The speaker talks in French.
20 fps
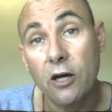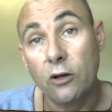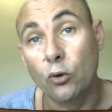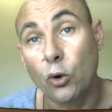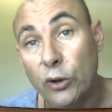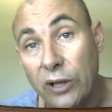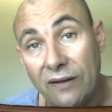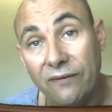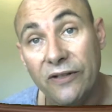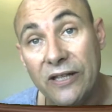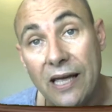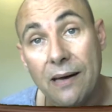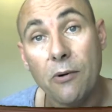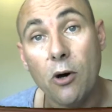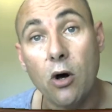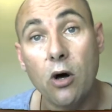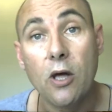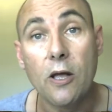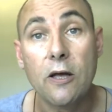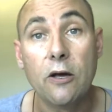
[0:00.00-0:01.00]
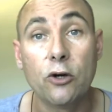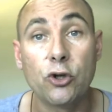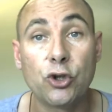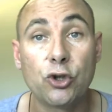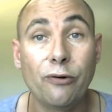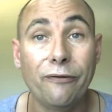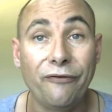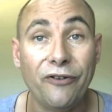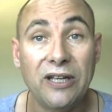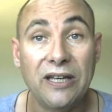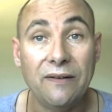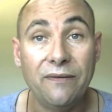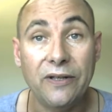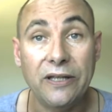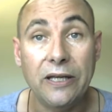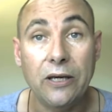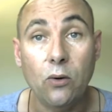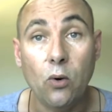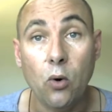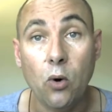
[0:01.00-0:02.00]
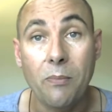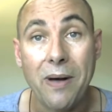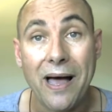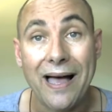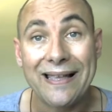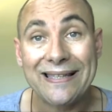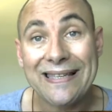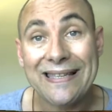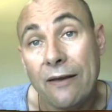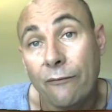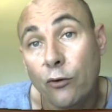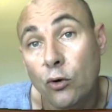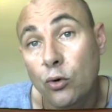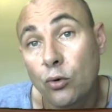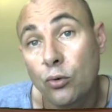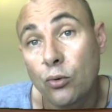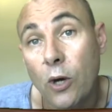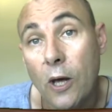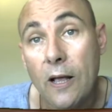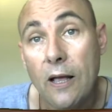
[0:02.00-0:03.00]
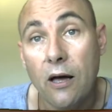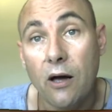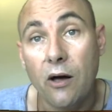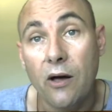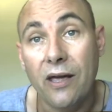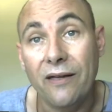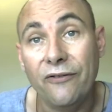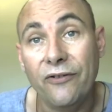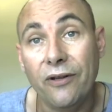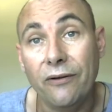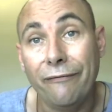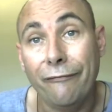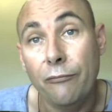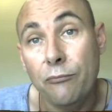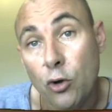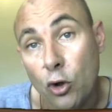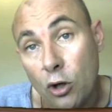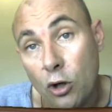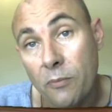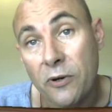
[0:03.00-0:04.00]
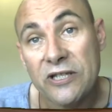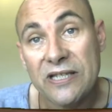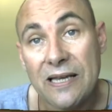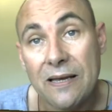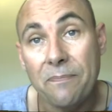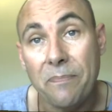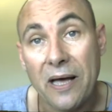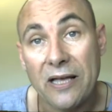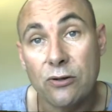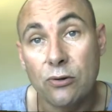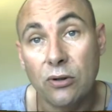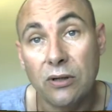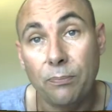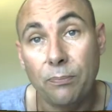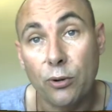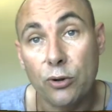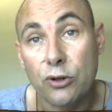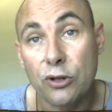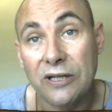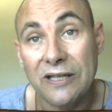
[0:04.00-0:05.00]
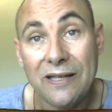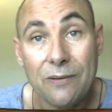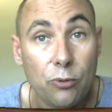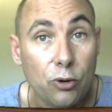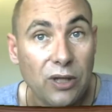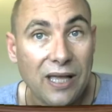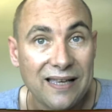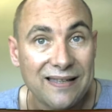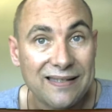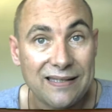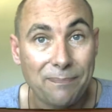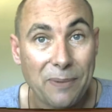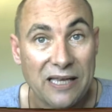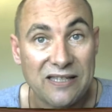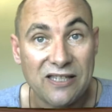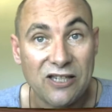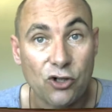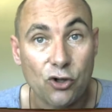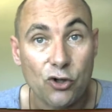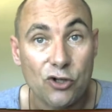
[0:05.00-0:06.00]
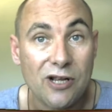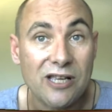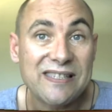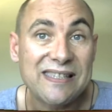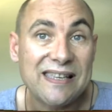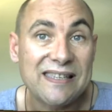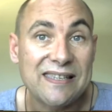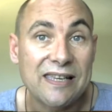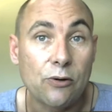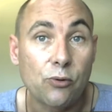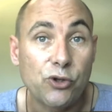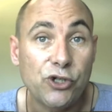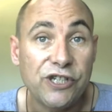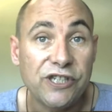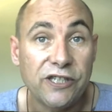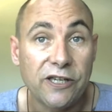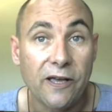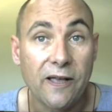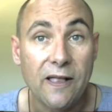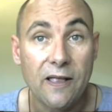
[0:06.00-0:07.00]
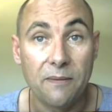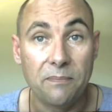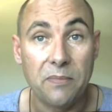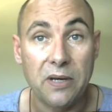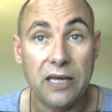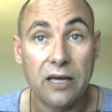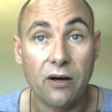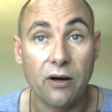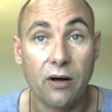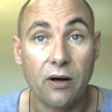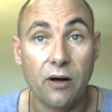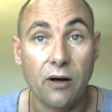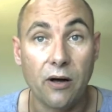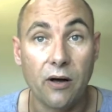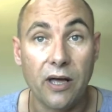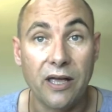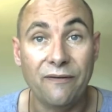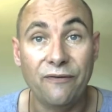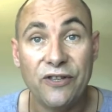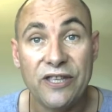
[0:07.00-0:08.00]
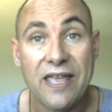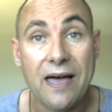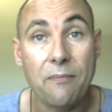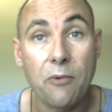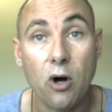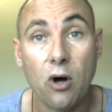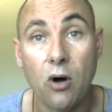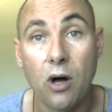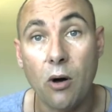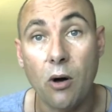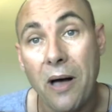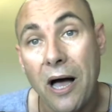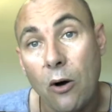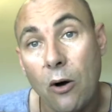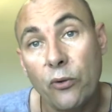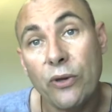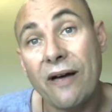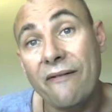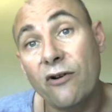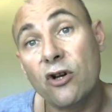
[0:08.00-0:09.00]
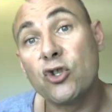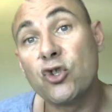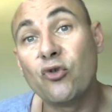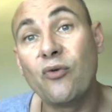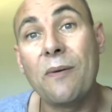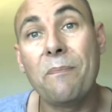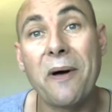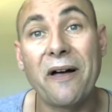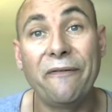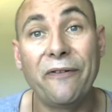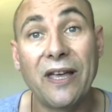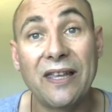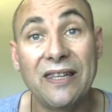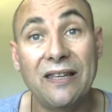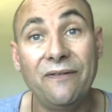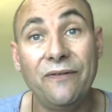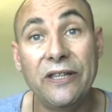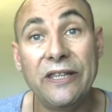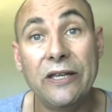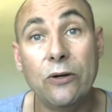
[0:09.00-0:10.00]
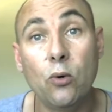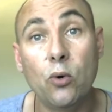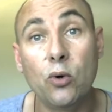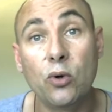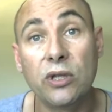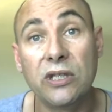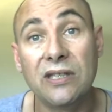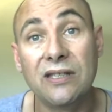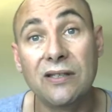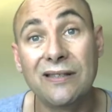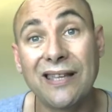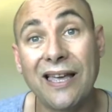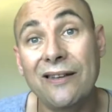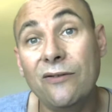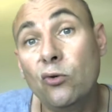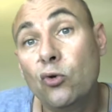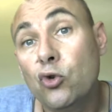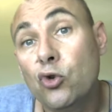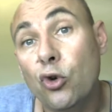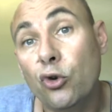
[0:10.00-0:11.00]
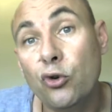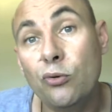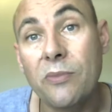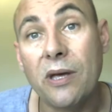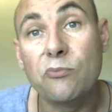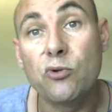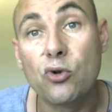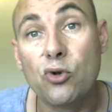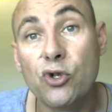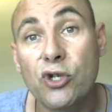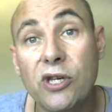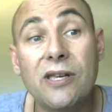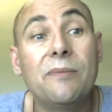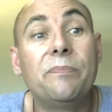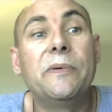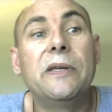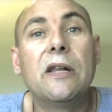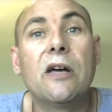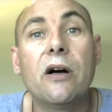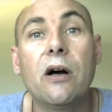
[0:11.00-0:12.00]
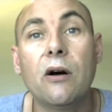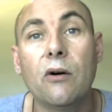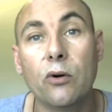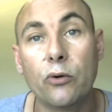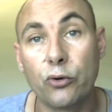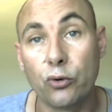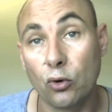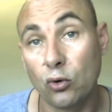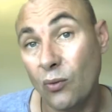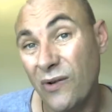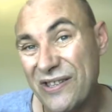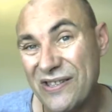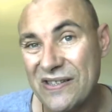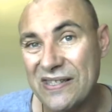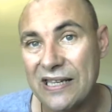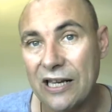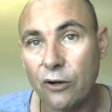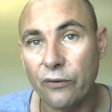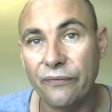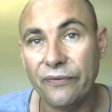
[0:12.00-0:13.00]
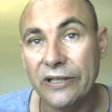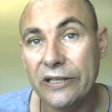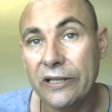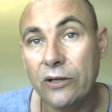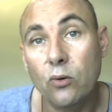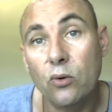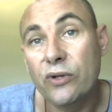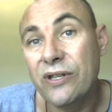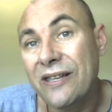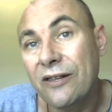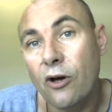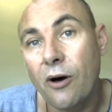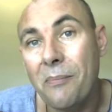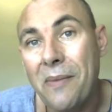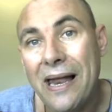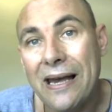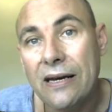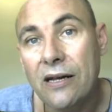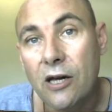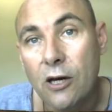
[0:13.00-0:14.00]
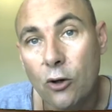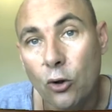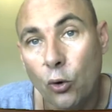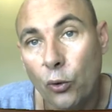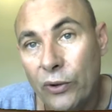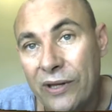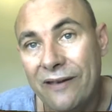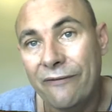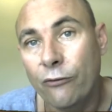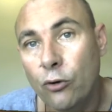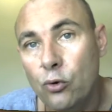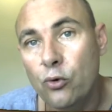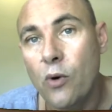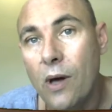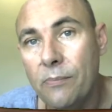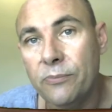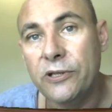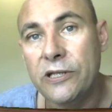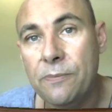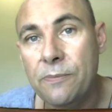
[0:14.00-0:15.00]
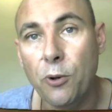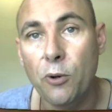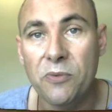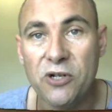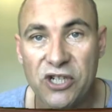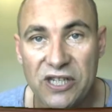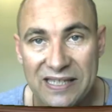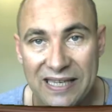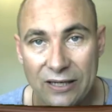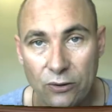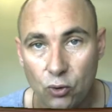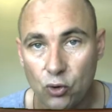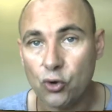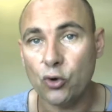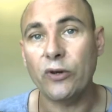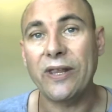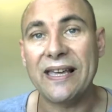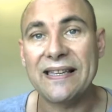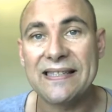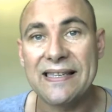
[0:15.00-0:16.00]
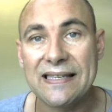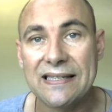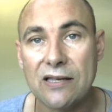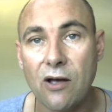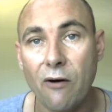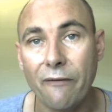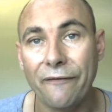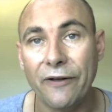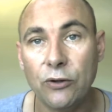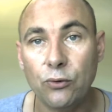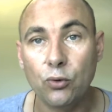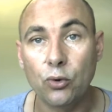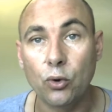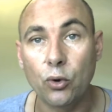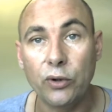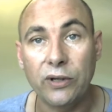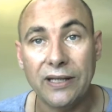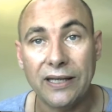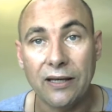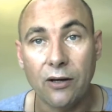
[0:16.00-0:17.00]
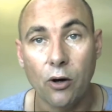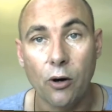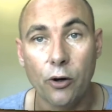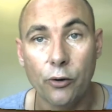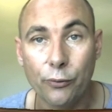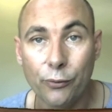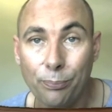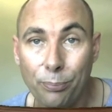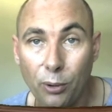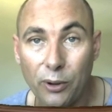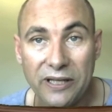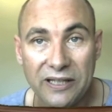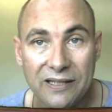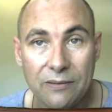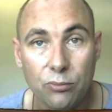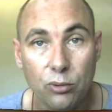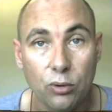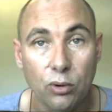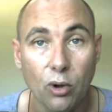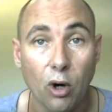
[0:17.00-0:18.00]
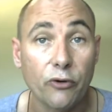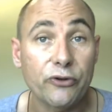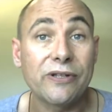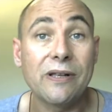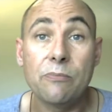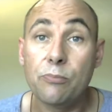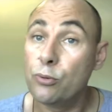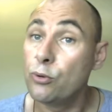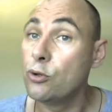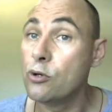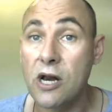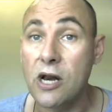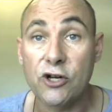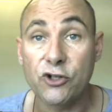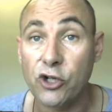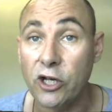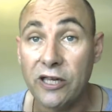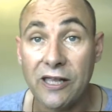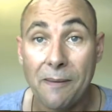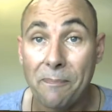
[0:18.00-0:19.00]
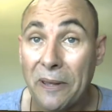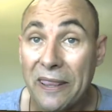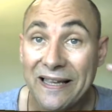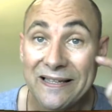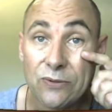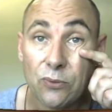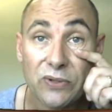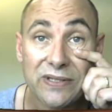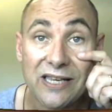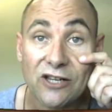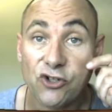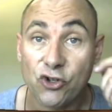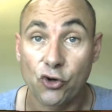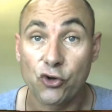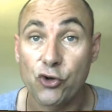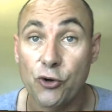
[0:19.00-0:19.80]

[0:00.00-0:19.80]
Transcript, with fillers: Donc évidemment, je fais des vidéos, bah, ça évolue. Euh, il vaut mieux commencer par ceux, pour ceux qui débutent par ces choses-là, c'est assez logique. Mais évidemment, bah, on avance. Je vais pas faire des vidéos qui traitent toujours du même sujet. Et puis là, sur 350 vidéos, il est normal qu'on évolue un petit peu, mais j'essaye toujours d'accéder ça en fait du côté euh, pour les débutants, c'est le but de la chaîne, il n'y a pas de raison que ça change.